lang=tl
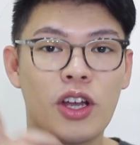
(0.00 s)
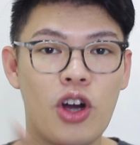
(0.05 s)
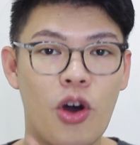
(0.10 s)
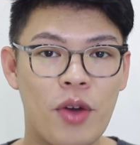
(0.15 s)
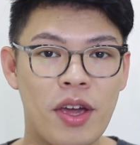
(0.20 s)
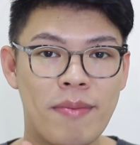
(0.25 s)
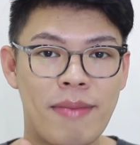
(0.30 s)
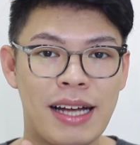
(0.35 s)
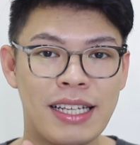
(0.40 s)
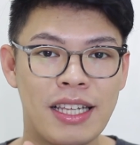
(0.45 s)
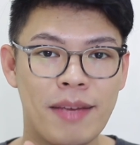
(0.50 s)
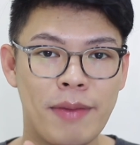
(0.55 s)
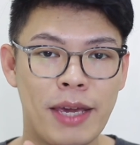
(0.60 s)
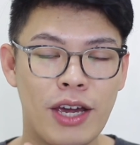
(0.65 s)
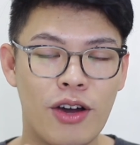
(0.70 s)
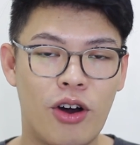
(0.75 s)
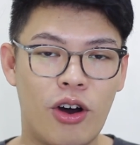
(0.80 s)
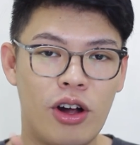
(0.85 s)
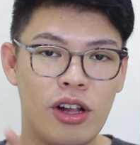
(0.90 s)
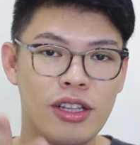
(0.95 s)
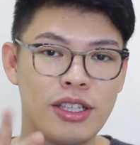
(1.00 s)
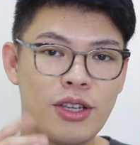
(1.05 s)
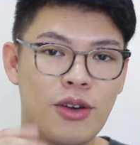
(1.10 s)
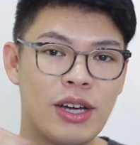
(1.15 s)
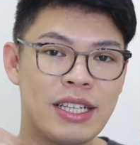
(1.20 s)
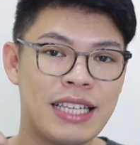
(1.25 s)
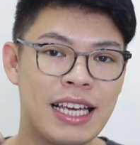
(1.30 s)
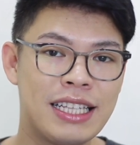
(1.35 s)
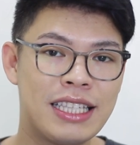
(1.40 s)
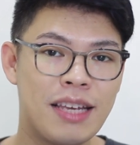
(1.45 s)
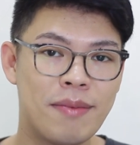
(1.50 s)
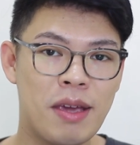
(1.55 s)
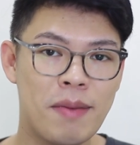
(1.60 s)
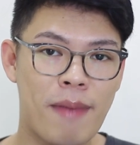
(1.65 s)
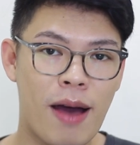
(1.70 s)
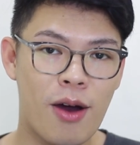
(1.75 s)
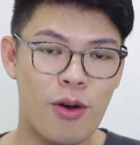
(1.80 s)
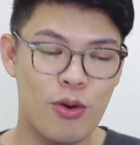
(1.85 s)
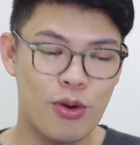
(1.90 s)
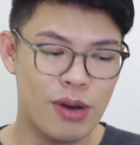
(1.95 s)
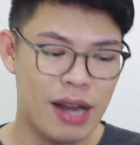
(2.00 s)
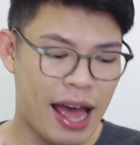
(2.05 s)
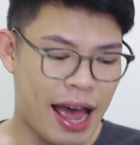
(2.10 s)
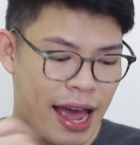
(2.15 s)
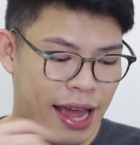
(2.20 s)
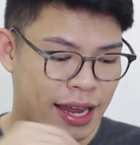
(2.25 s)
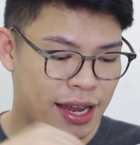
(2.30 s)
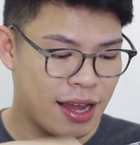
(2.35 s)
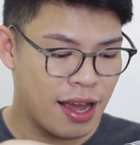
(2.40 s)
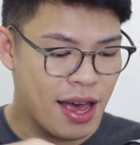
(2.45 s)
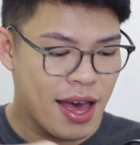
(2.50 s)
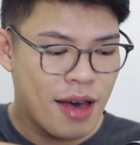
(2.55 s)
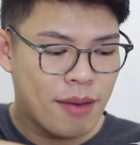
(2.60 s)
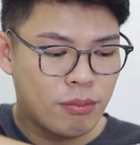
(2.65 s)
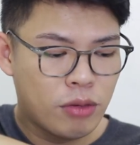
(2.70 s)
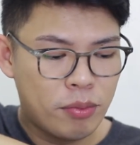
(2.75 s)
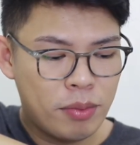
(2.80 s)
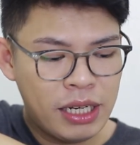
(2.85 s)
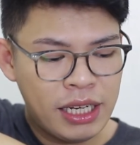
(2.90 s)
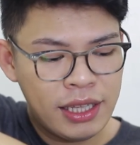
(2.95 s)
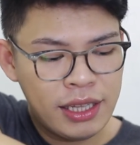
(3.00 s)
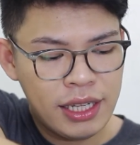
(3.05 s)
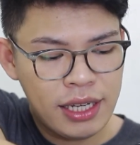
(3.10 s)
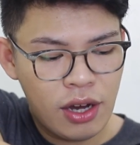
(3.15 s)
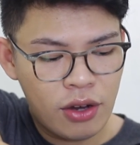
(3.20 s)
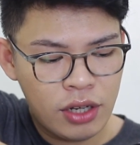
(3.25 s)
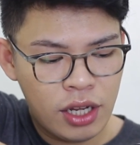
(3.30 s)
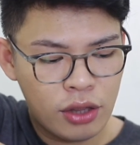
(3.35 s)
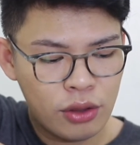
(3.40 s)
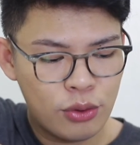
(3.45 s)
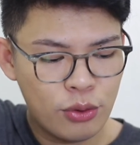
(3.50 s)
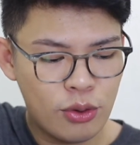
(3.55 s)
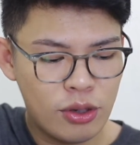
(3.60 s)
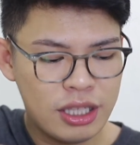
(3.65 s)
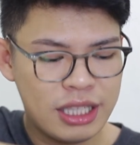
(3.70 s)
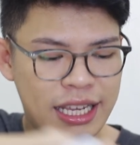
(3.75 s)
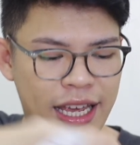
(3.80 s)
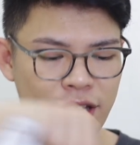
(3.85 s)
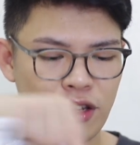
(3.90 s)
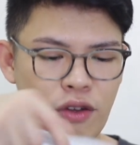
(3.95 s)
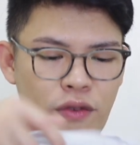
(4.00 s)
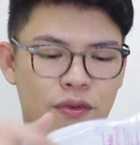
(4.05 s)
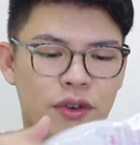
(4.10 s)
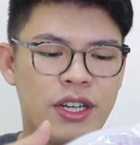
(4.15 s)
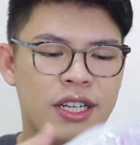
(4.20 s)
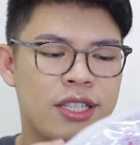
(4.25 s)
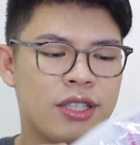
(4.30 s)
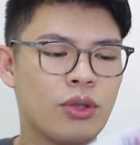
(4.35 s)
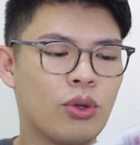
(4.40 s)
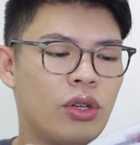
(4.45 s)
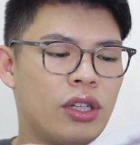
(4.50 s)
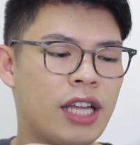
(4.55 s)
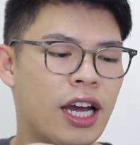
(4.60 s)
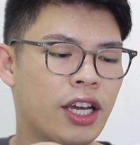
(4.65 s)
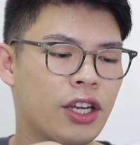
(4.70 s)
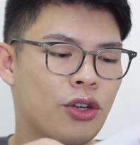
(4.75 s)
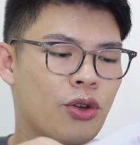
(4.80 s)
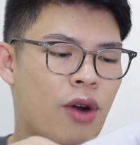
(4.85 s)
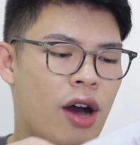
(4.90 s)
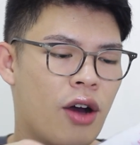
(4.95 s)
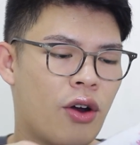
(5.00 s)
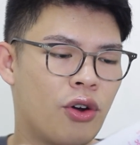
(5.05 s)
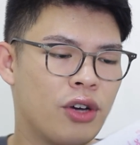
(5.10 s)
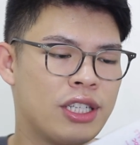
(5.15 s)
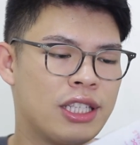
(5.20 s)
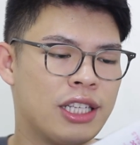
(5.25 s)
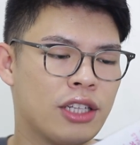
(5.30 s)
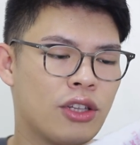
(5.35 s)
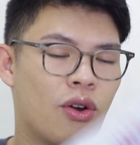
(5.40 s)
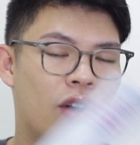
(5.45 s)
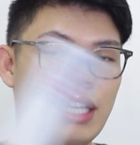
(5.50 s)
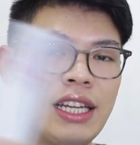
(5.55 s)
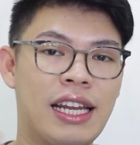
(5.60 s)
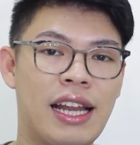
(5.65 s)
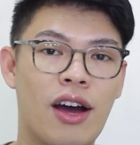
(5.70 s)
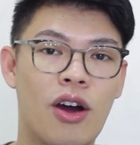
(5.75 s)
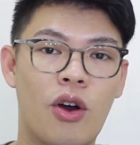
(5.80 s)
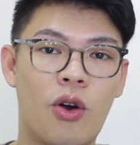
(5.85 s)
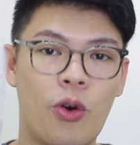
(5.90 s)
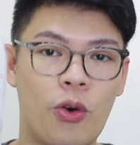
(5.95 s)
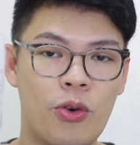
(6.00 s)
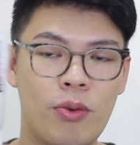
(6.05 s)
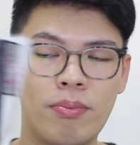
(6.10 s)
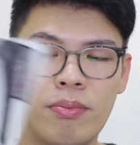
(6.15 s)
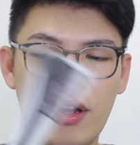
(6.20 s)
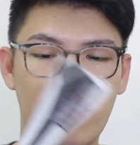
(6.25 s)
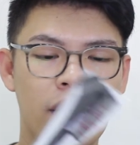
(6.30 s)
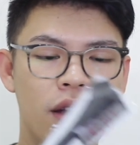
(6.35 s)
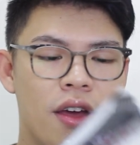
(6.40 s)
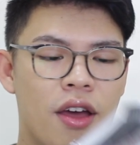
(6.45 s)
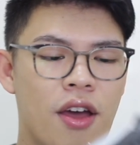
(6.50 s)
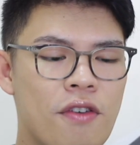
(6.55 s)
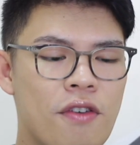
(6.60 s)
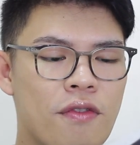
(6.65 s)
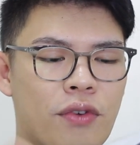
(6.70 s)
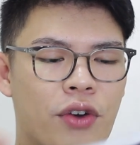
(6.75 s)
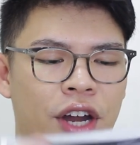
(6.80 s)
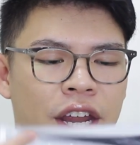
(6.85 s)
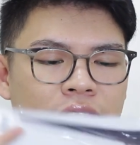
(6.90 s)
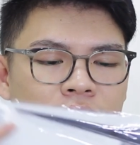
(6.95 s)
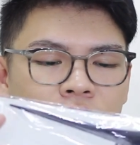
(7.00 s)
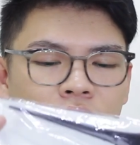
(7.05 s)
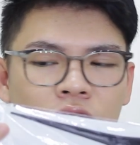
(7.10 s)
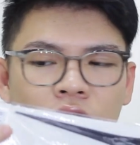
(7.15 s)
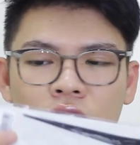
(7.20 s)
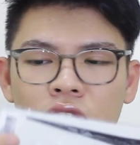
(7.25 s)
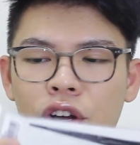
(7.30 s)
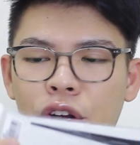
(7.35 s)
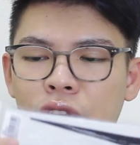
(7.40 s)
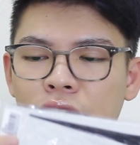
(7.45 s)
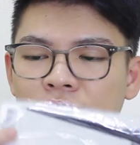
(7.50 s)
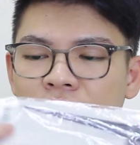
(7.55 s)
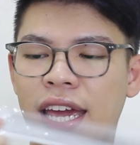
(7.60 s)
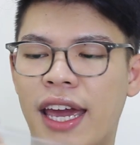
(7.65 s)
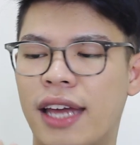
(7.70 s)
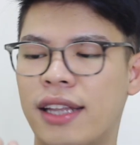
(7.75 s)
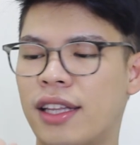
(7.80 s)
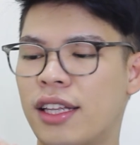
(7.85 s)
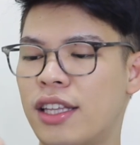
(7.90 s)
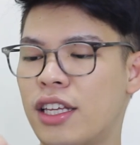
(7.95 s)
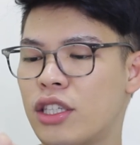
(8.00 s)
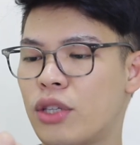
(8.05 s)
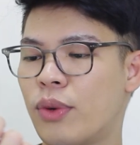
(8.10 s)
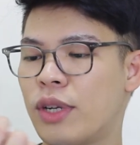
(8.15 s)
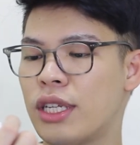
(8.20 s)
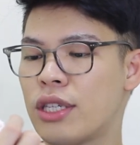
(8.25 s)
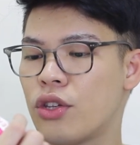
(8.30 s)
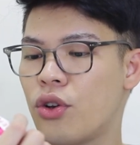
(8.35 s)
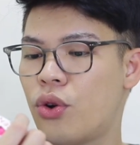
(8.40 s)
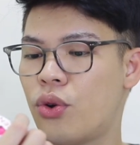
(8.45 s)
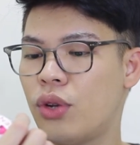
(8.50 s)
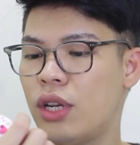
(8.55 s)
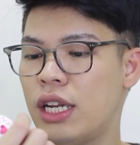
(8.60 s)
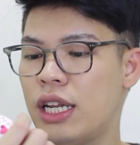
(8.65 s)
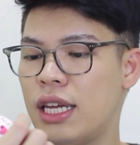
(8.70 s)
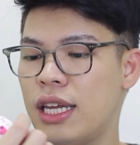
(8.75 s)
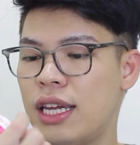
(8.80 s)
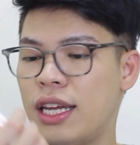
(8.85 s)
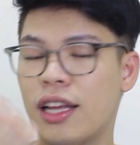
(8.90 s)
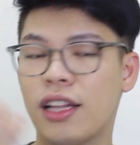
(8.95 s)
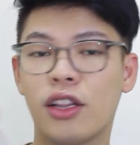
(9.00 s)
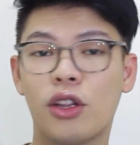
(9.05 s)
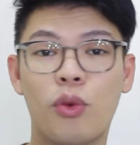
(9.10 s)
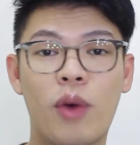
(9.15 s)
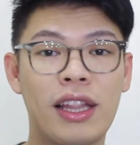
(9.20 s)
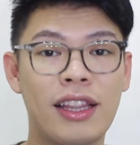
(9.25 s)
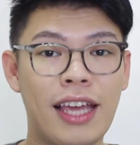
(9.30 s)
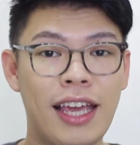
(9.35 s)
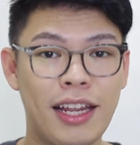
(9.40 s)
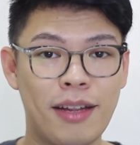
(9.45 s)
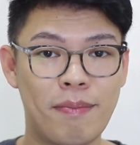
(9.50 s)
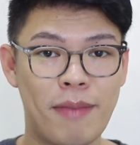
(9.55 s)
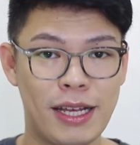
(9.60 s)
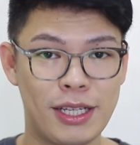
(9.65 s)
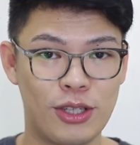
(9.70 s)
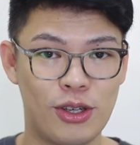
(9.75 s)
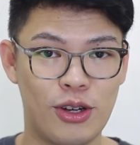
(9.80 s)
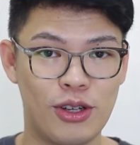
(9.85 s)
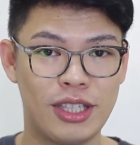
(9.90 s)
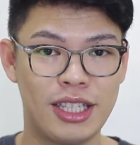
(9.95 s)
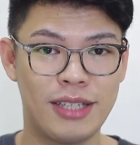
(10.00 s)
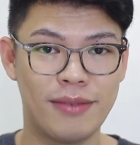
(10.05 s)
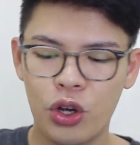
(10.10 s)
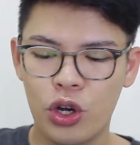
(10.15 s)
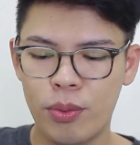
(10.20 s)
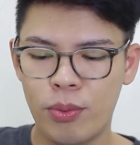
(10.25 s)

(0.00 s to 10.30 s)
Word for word: Going back sa May Hall, so aside sa may pangkulay, bumili din ako ng tools and yung first tool na kinuha ko is itong kanilang comb for hair coloring and this one is only 28 pesos.